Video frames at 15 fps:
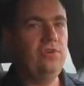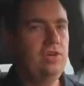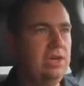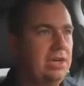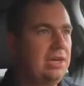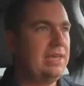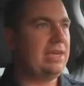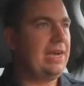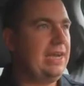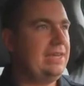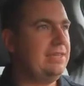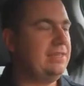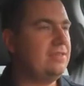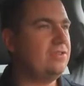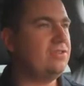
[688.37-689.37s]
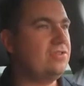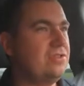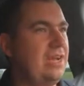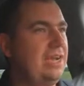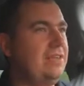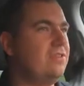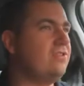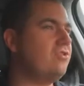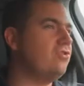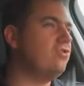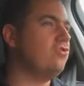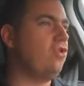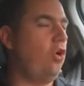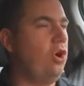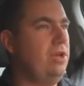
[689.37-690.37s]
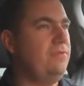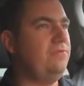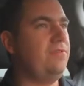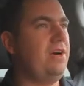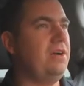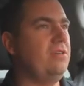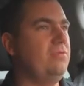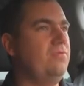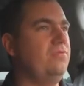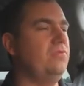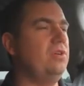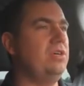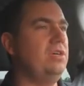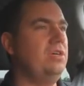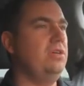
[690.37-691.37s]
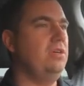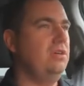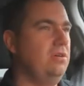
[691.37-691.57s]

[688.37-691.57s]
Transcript: wirklich einen, einen tollen Fahrkomfort